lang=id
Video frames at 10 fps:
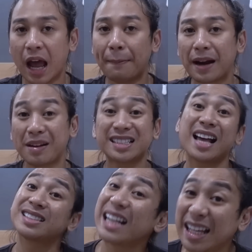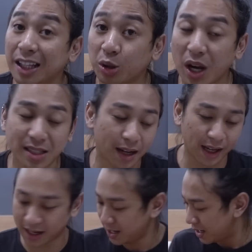apa namanya selang-seling gitu
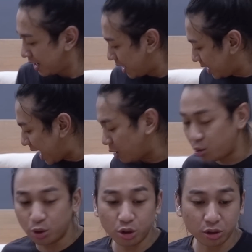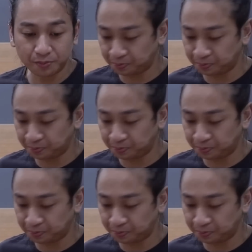kasarnya lalu